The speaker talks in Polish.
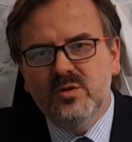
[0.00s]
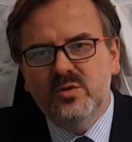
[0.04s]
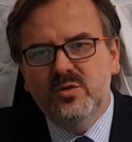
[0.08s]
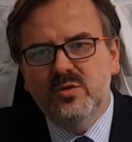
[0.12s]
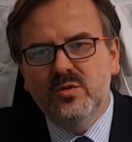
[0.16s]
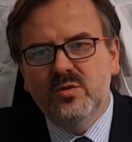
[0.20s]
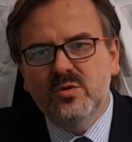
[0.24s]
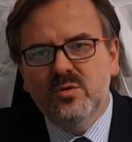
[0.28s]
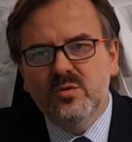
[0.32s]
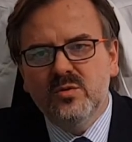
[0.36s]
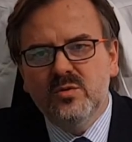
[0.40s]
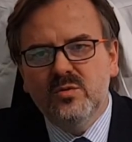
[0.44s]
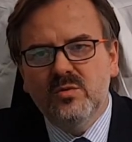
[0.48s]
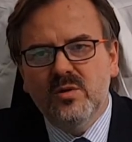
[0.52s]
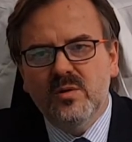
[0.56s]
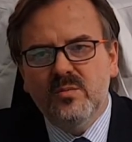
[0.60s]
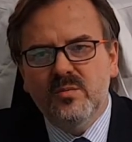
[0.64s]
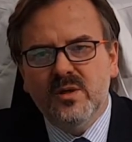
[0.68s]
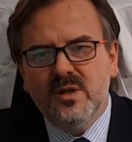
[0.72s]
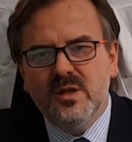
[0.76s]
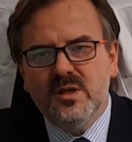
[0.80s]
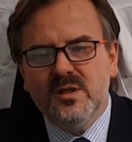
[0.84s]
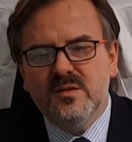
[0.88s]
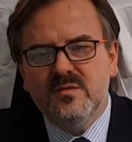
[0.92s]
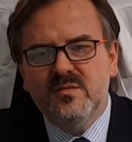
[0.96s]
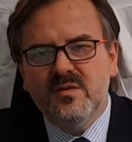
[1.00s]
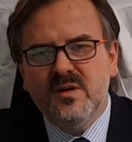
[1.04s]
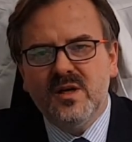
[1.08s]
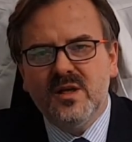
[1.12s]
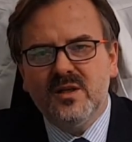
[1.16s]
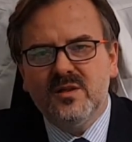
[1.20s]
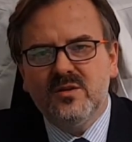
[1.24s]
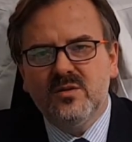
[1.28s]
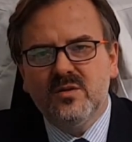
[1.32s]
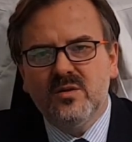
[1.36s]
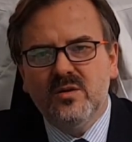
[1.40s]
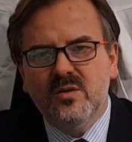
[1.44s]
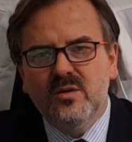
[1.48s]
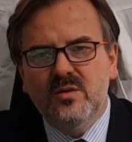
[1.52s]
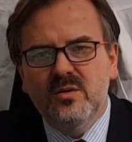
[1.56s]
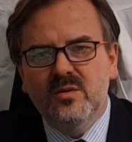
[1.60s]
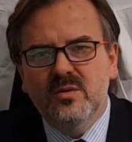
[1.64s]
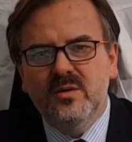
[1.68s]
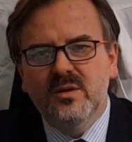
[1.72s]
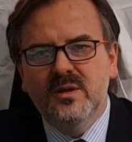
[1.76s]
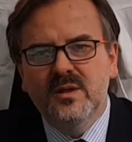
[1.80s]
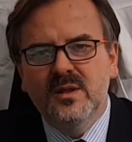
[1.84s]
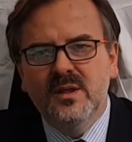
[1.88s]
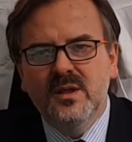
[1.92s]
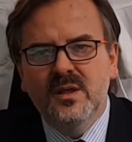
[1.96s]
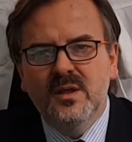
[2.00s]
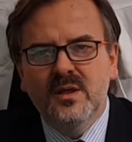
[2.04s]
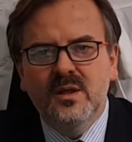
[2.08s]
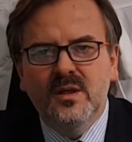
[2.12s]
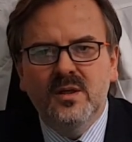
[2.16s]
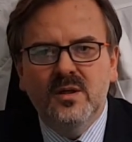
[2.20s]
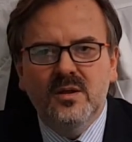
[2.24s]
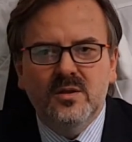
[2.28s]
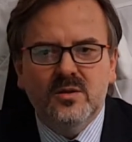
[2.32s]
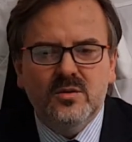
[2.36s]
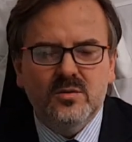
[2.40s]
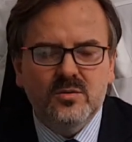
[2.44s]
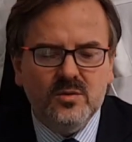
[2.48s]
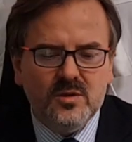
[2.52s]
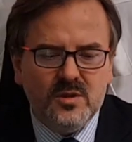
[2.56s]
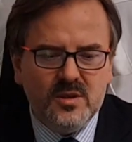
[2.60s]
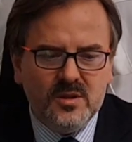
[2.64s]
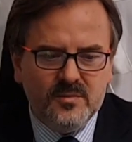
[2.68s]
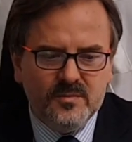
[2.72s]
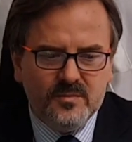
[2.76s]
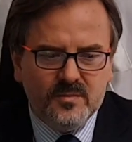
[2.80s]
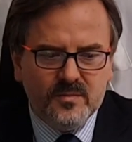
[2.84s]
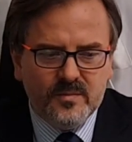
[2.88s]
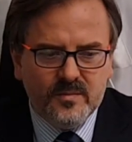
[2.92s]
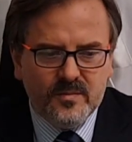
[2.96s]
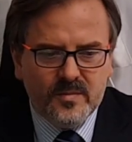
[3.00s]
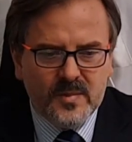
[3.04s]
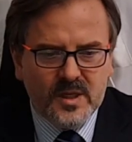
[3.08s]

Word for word: źródłem resveratrolu, który